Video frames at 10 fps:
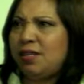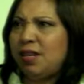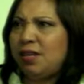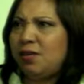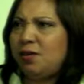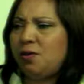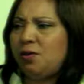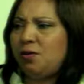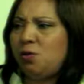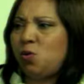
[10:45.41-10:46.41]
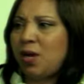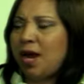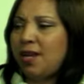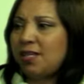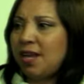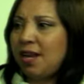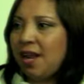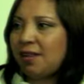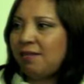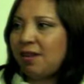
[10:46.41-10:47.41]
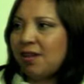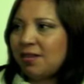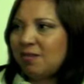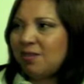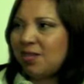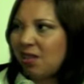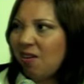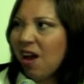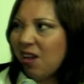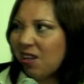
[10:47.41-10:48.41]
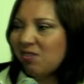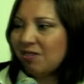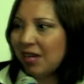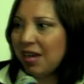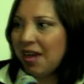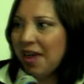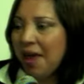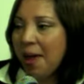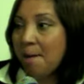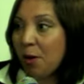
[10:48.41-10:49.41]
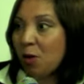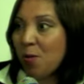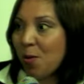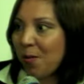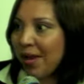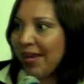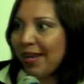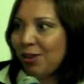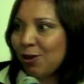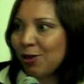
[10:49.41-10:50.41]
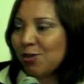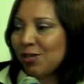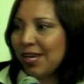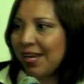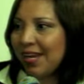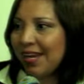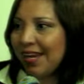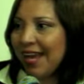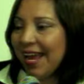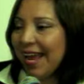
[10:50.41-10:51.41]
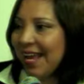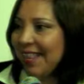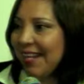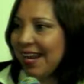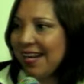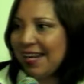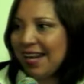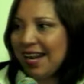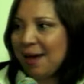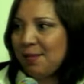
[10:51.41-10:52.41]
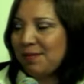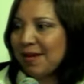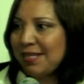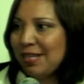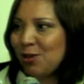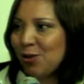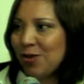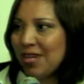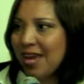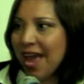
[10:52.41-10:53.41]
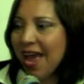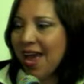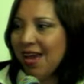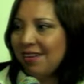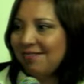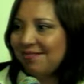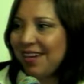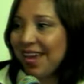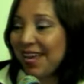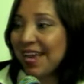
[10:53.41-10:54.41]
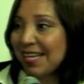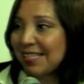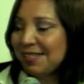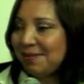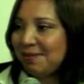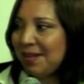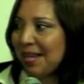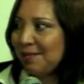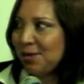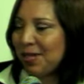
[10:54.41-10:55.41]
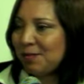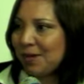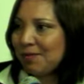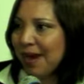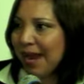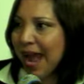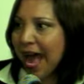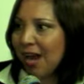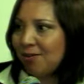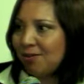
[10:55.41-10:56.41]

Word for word: y están así con su cara y están en la actividad así como diciendo, ay, ¿eso qué? Pero como ven que todos eh, entran en, la misma sintonía, ellas las veo después bailar